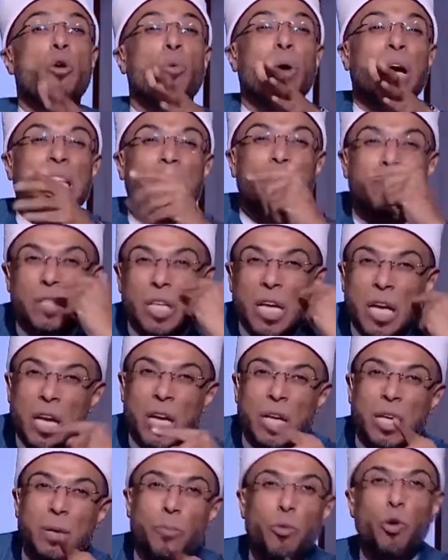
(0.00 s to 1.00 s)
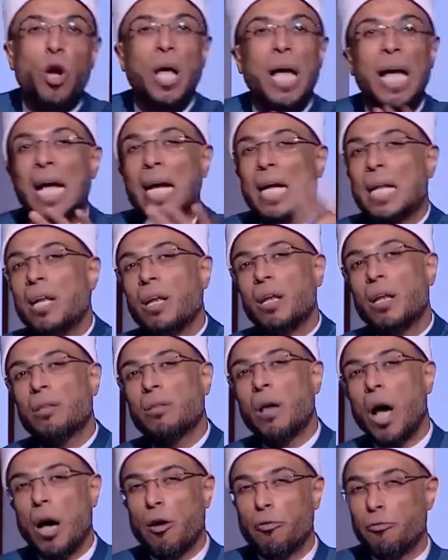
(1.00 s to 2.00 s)
اوعى تفتكر ان بكائك
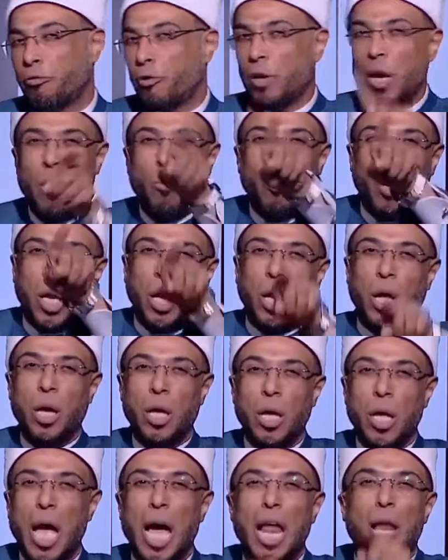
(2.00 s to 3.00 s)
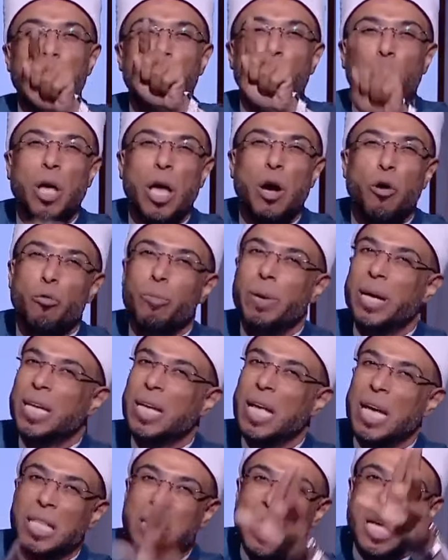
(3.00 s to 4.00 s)
لله ضعف لا والله البكاء
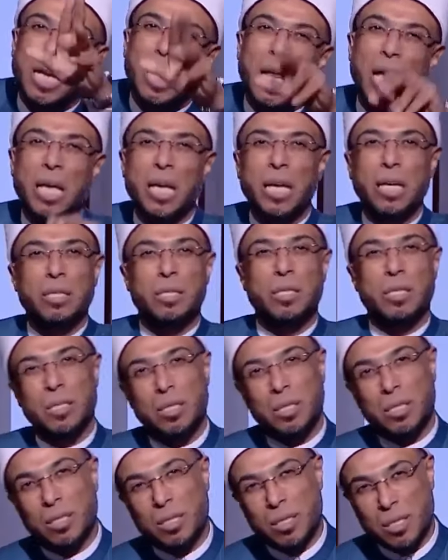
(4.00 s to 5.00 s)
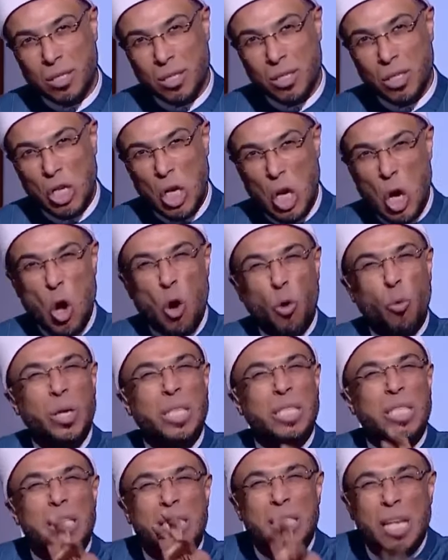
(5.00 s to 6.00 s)
بين يدي الله عز
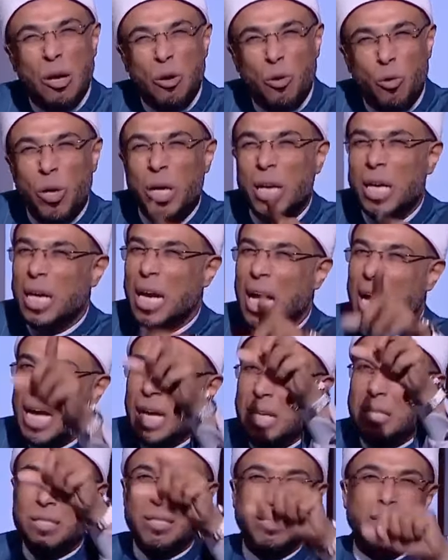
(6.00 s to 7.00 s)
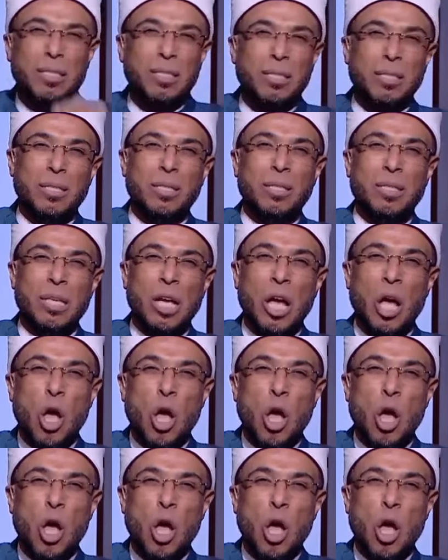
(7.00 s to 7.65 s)
والتذلل لله عز